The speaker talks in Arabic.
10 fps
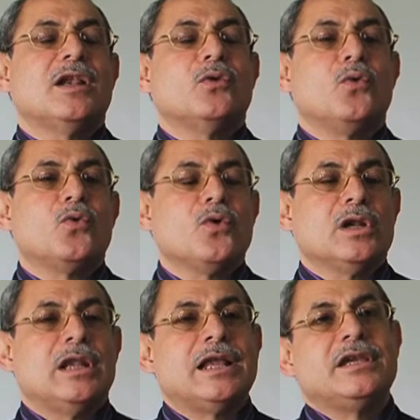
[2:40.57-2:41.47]
الأجور
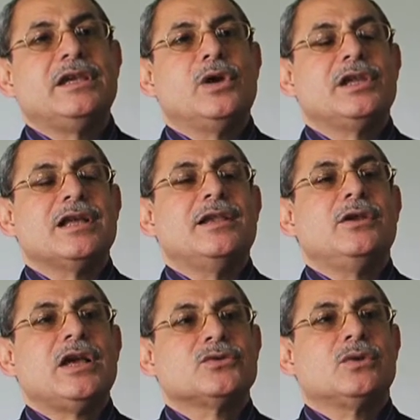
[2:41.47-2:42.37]
التي يريد أن
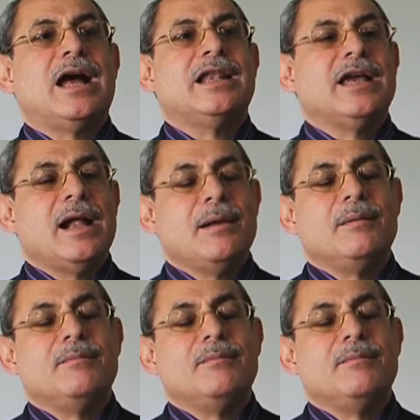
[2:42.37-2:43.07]
يحصل عليها